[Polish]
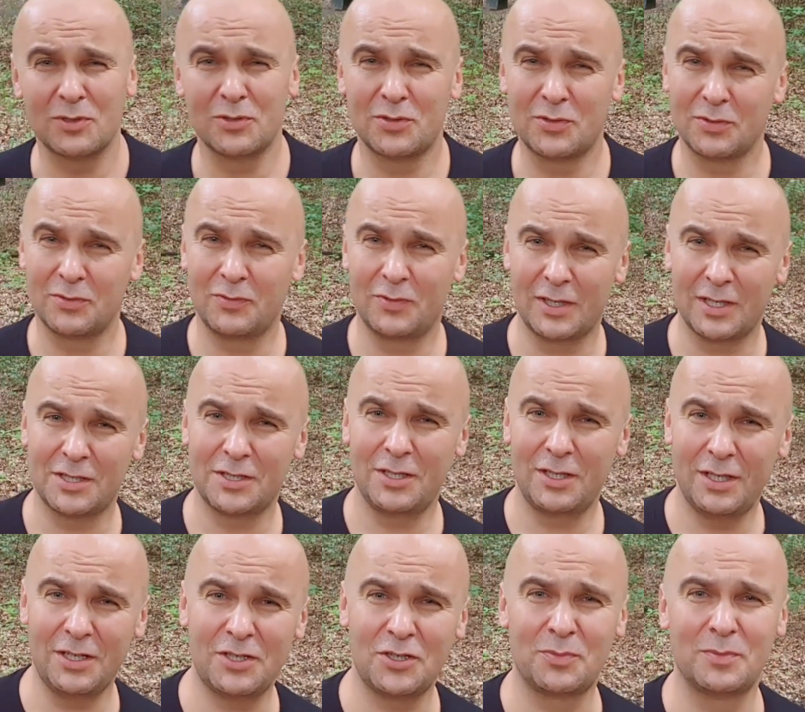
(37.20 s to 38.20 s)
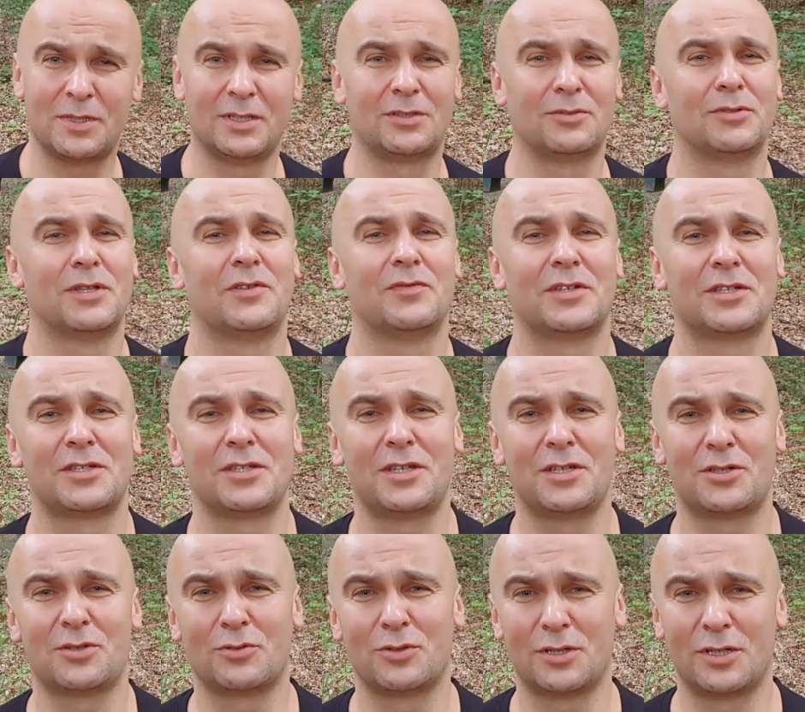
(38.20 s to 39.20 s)
już wyjaśniliśmy tą
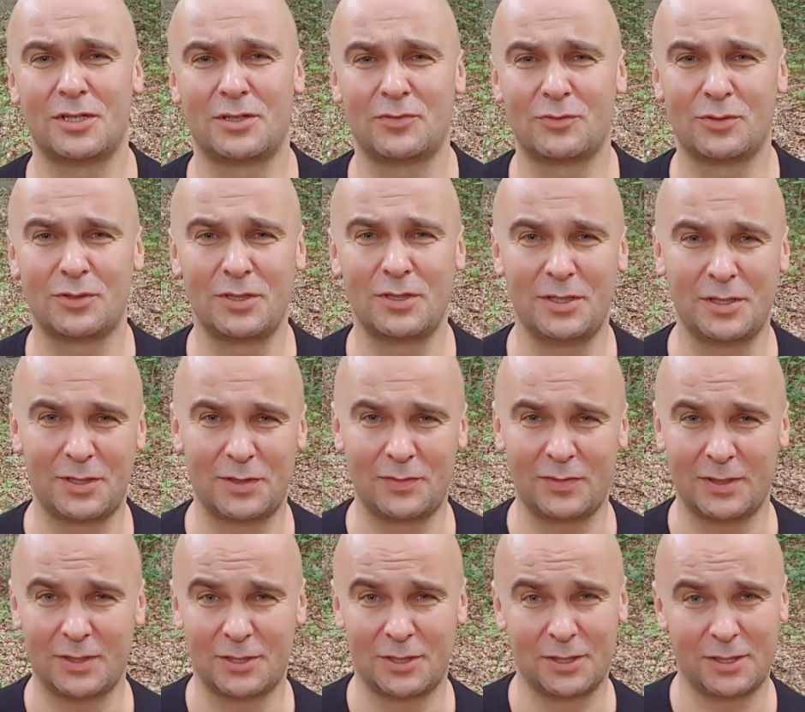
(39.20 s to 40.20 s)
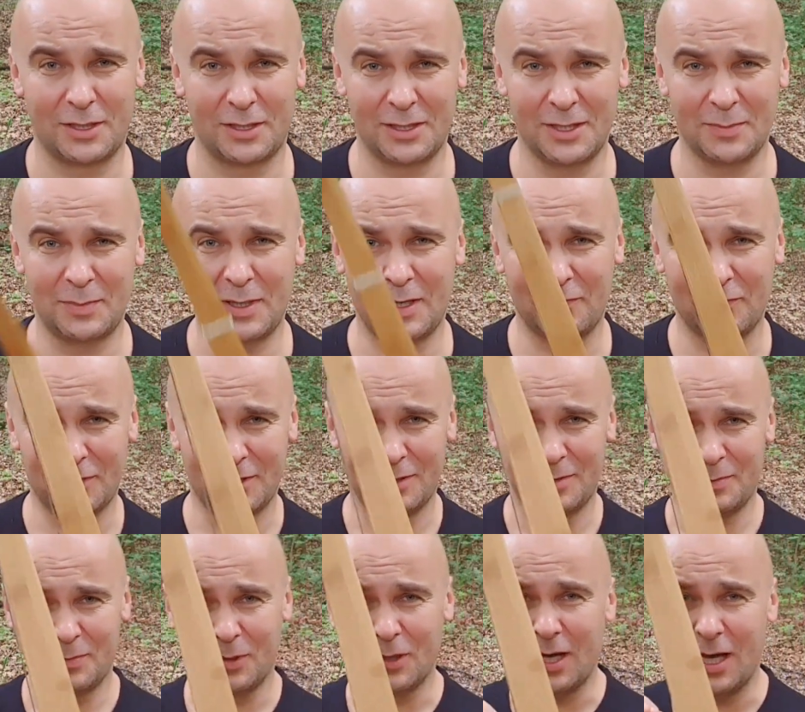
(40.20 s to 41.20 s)
najważniejszą rzecz w ucznictwie, że tak naprawdę
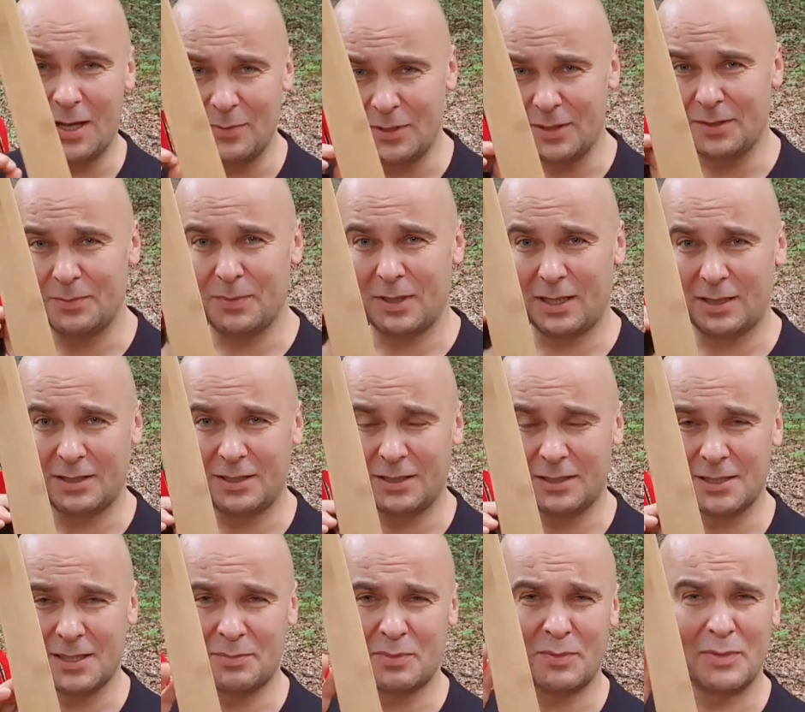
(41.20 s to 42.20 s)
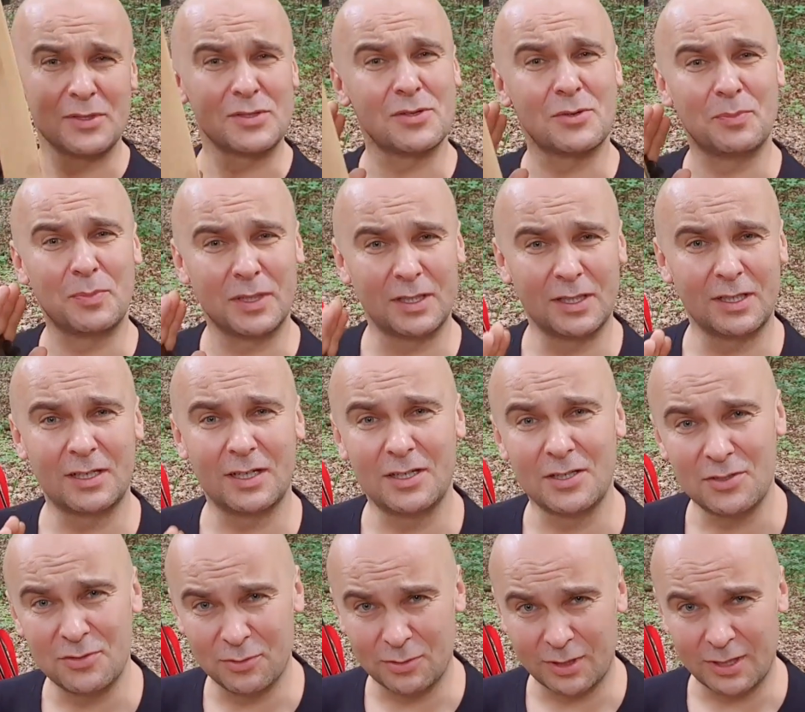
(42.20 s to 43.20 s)
pchamy patyk za pomocą patyka i
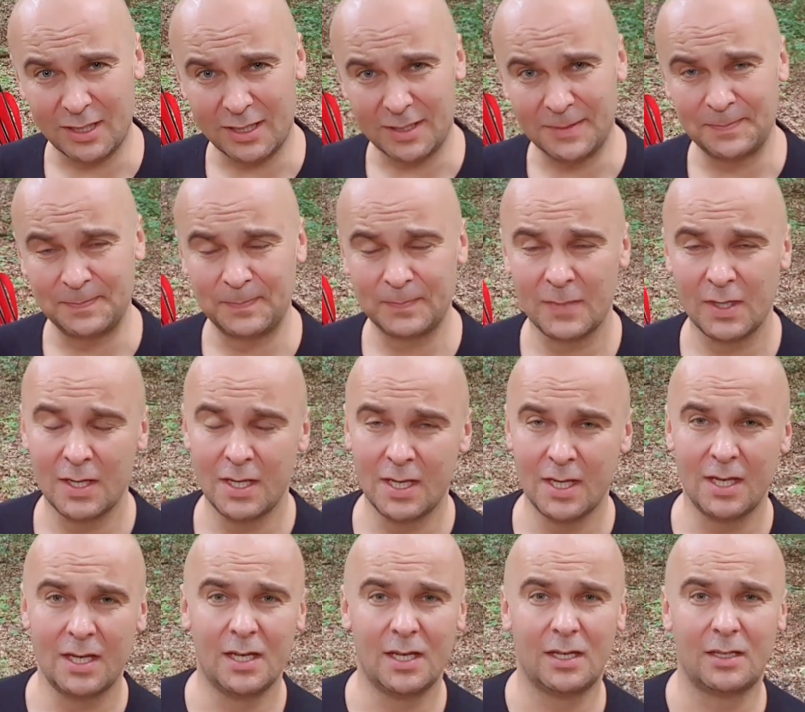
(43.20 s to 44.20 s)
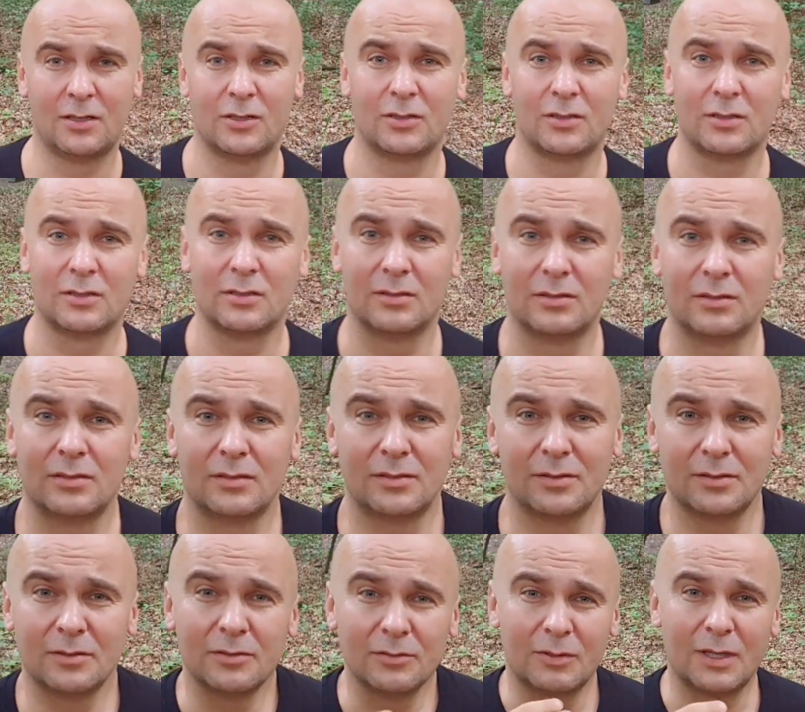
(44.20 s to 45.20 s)
sznurka, no to
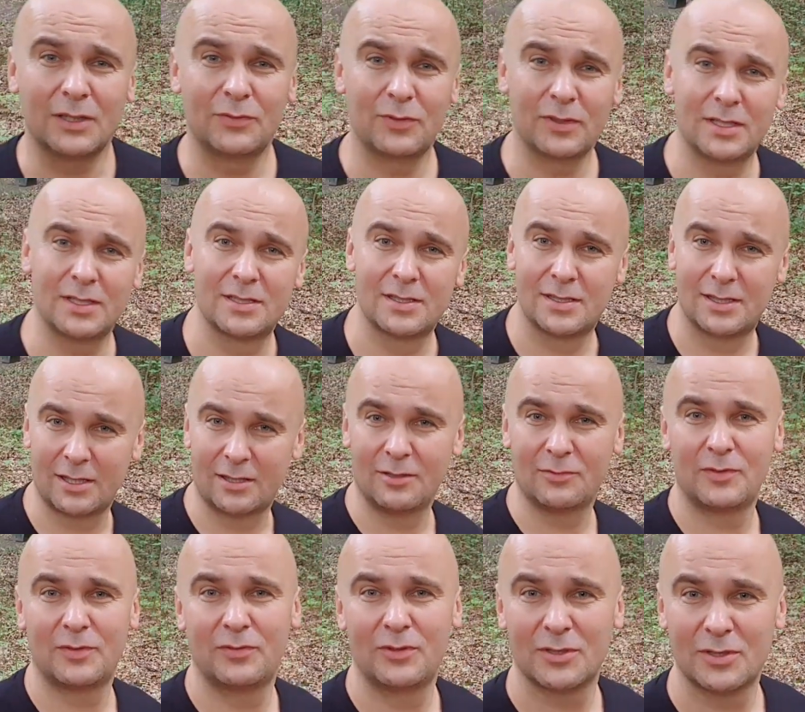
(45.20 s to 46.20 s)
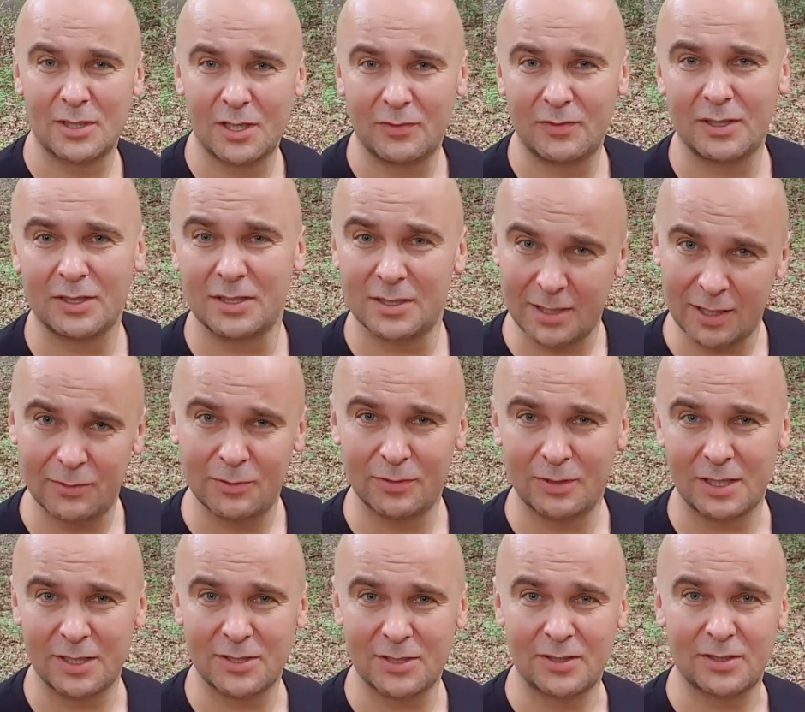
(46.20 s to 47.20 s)
łatwo jest z tego wywnioskować całą
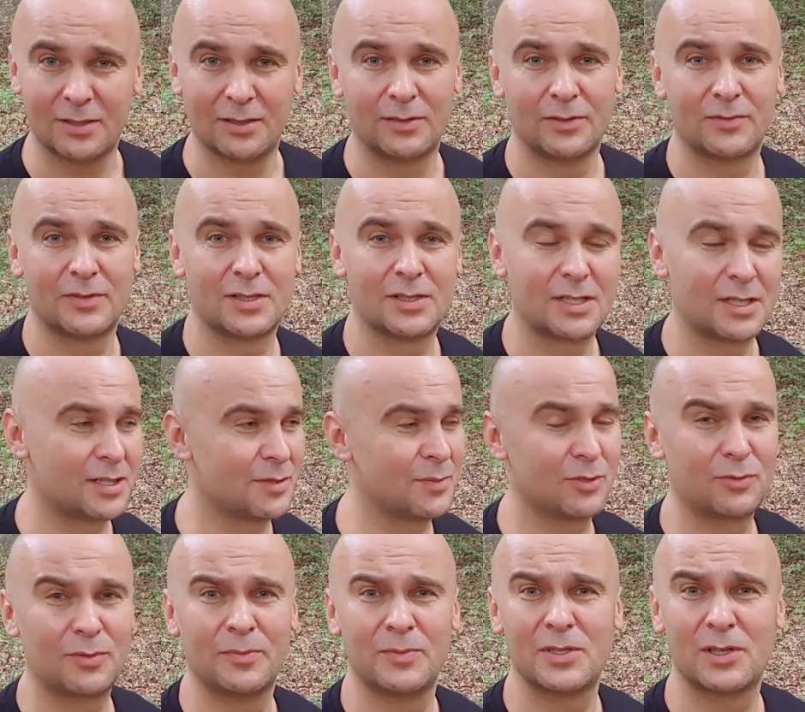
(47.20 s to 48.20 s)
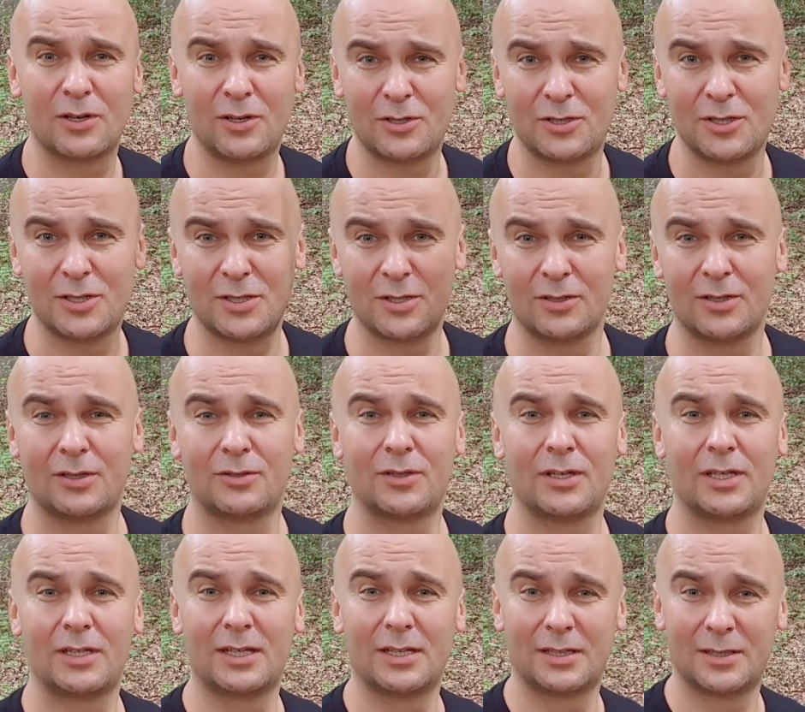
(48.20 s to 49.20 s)
resztę. No w zasadzie mógłbym skończyć to
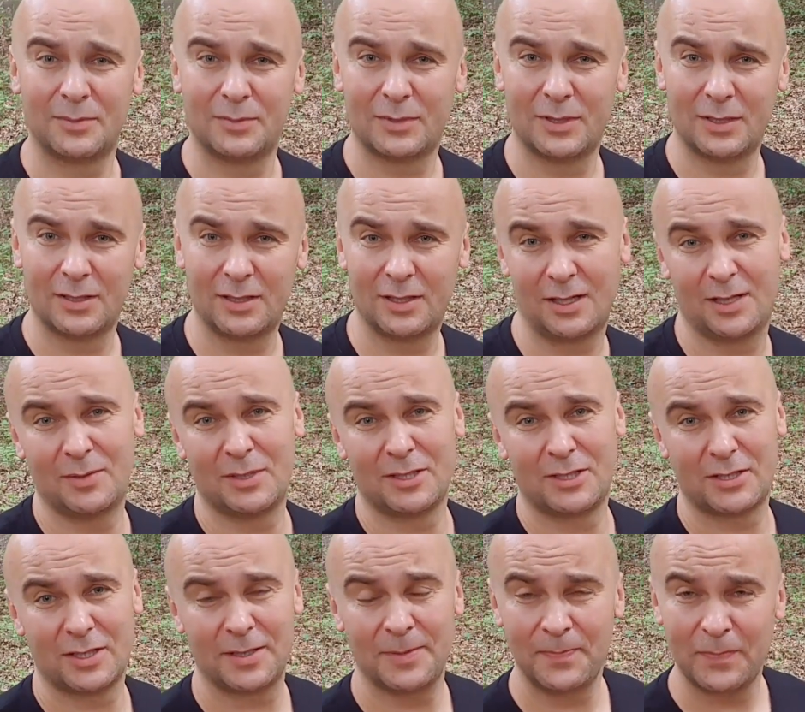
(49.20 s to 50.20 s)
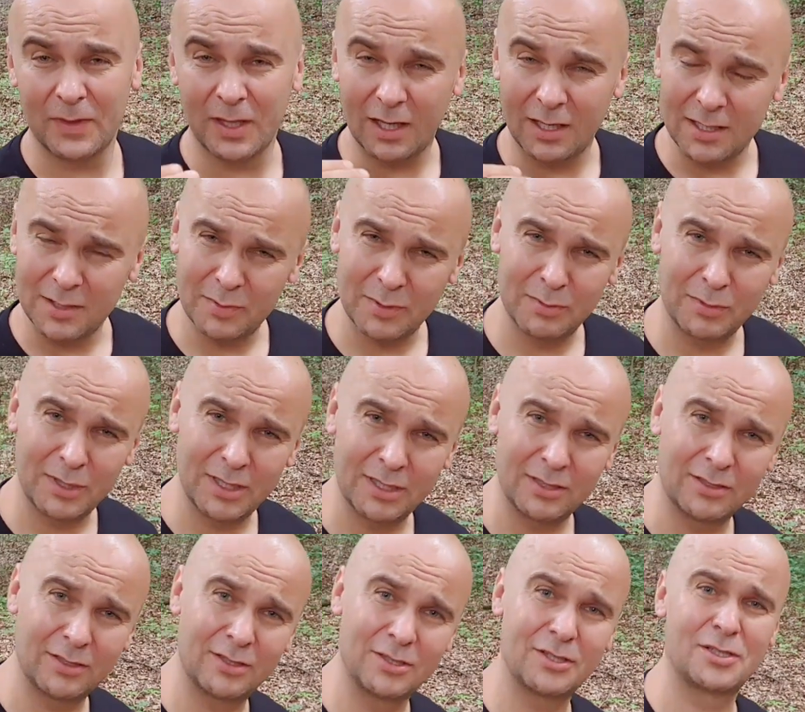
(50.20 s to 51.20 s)
tutaj na tym elemencie, ale spróbuję
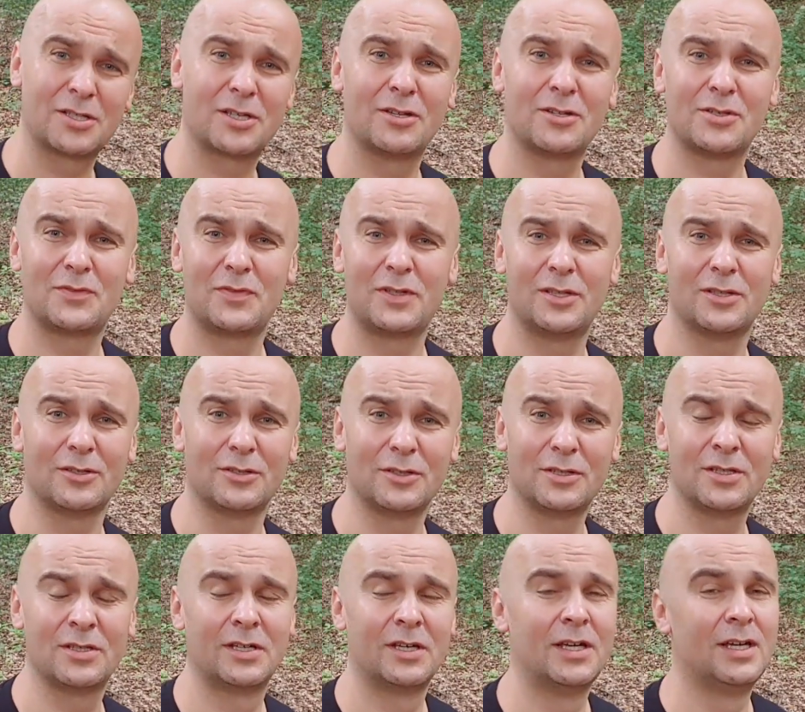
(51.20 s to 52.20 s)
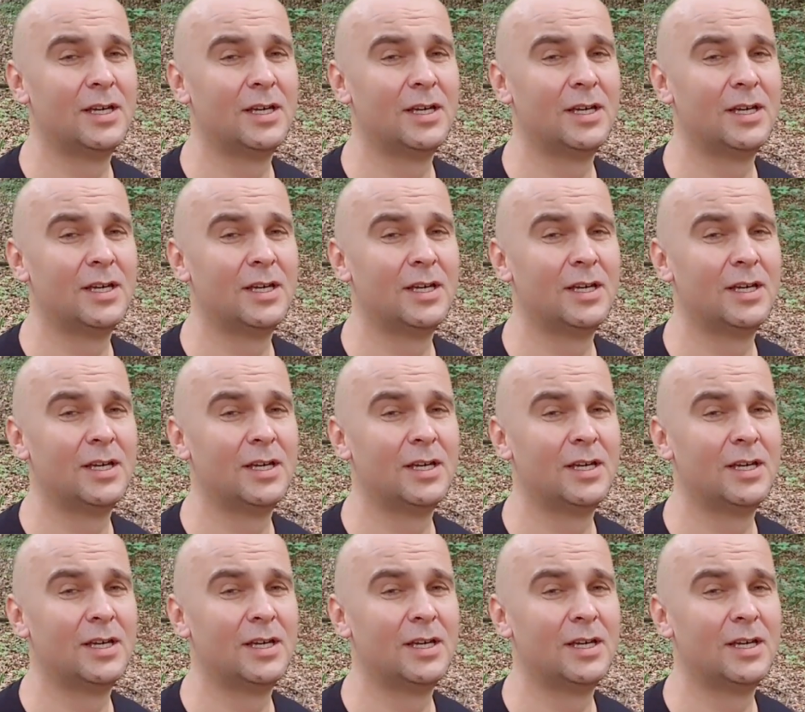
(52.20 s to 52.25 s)
to troszeczkę rozwinąć,